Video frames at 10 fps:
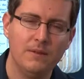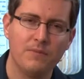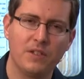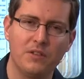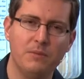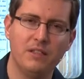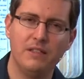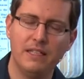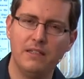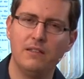dass sie mit
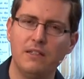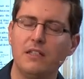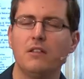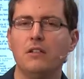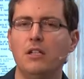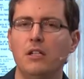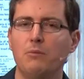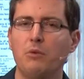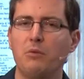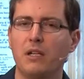den Dingen
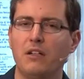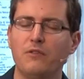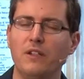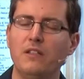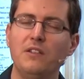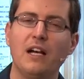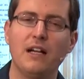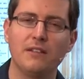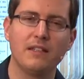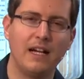bestraft werden, die sie
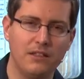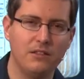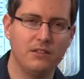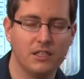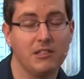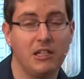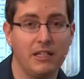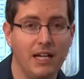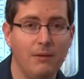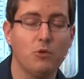anderen
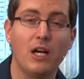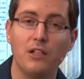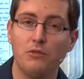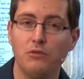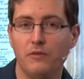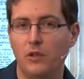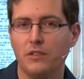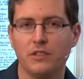angetan haben oder antun wollten.